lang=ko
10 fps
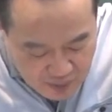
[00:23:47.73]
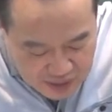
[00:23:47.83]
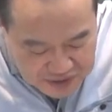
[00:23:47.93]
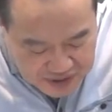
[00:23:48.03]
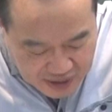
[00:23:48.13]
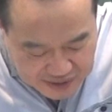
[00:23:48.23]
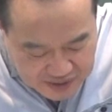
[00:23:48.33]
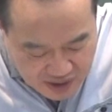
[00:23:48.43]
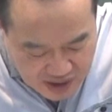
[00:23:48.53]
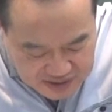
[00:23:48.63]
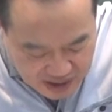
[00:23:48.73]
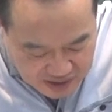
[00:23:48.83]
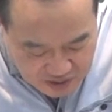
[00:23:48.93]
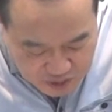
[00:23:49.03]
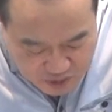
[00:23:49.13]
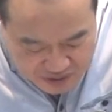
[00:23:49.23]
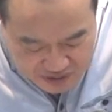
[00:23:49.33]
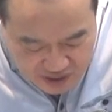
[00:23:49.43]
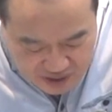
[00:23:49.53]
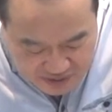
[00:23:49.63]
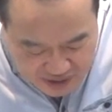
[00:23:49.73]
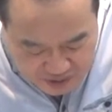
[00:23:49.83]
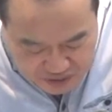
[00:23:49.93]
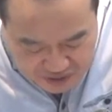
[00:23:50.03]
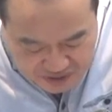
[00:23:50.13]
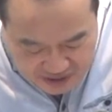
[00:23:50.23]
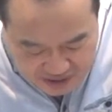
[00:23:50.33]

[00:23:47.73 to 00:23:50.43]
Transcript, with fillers: 관료제는 일정한 자격 또는 능력에 따라 규정된